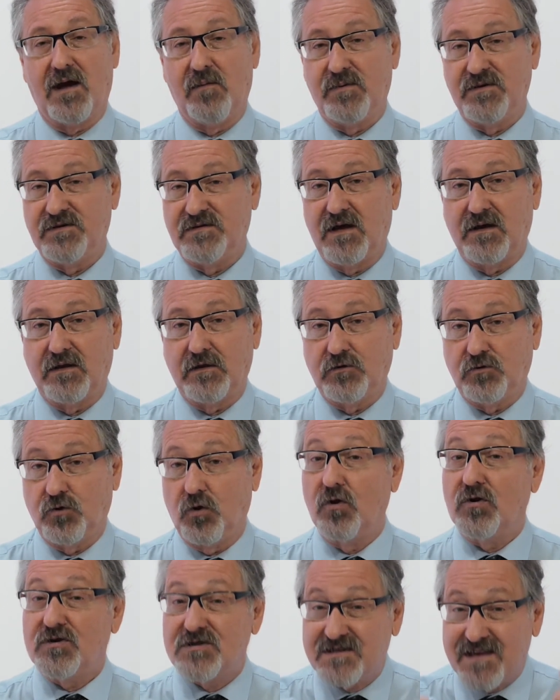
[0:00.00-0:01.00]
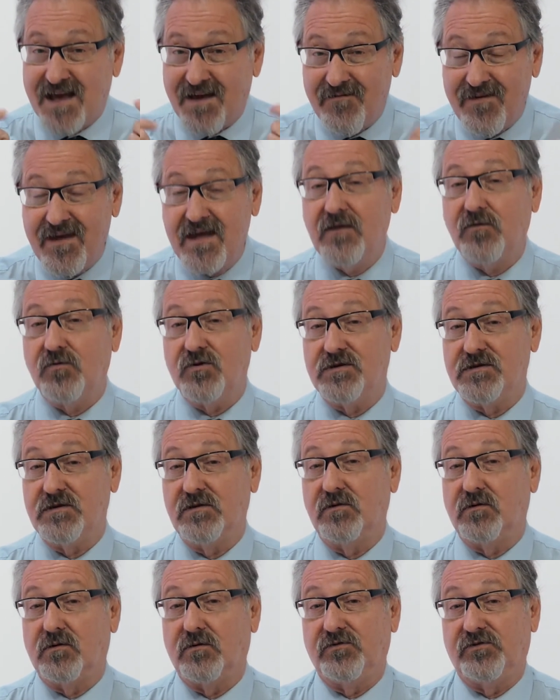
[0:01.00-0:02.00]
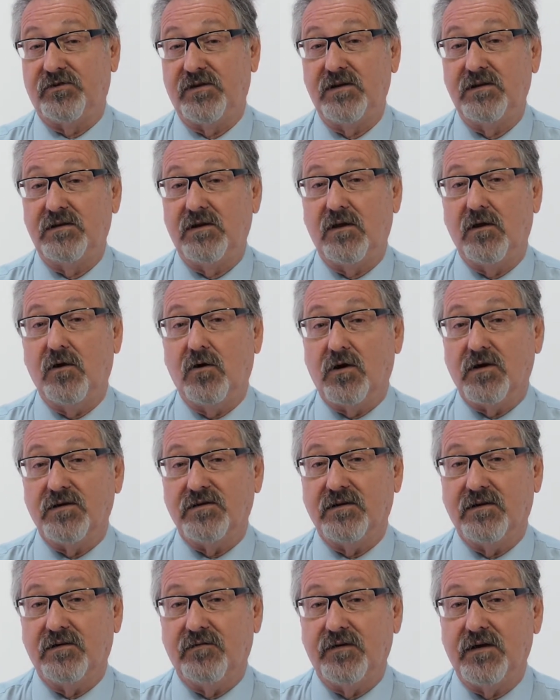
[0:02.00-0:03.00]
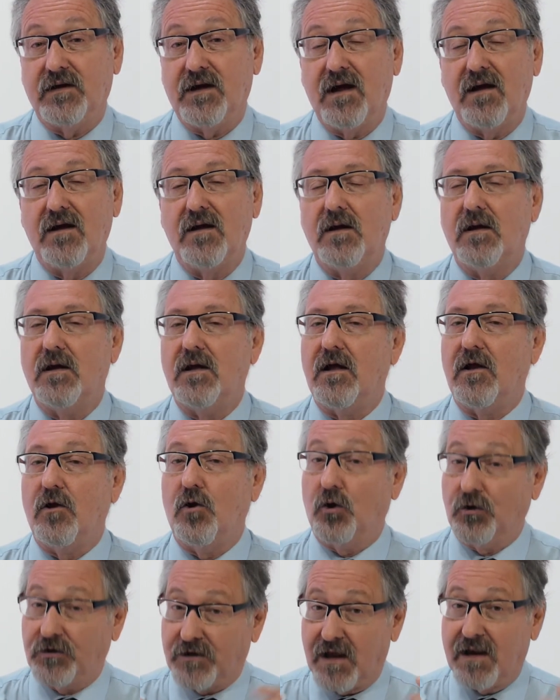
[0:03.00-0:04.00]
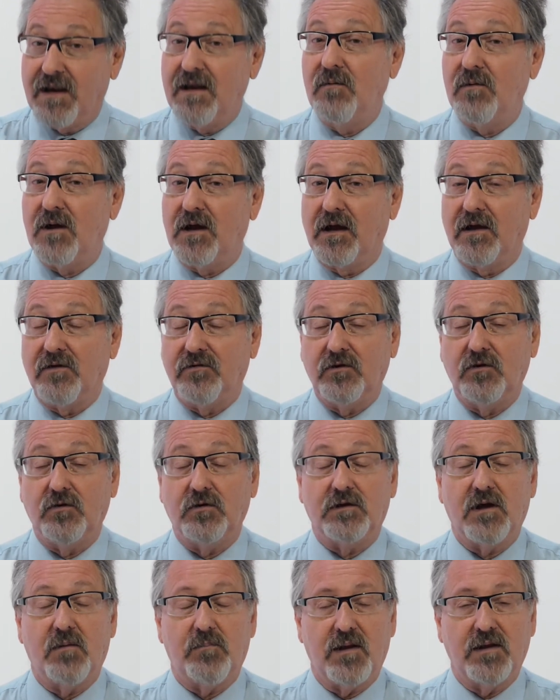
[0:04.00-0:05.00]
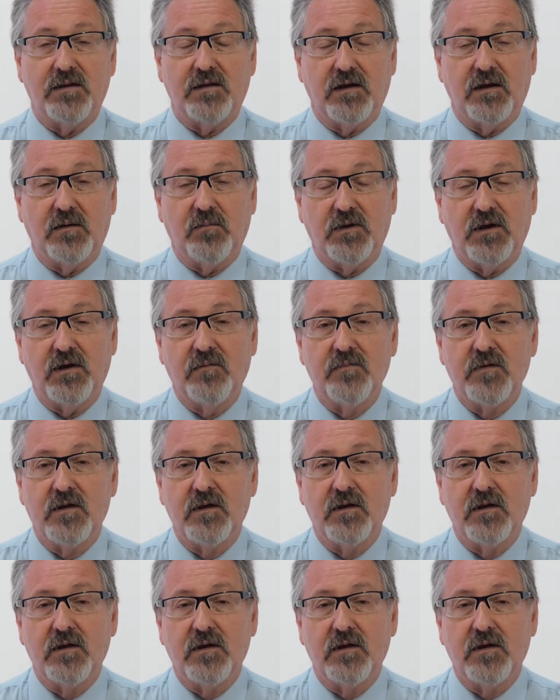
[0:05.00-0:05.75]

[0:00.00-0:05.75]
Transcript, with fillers: a pesar de todo, sabiendo y siendo consciente de lo que significa lo terrible que ha sido esta pandemia?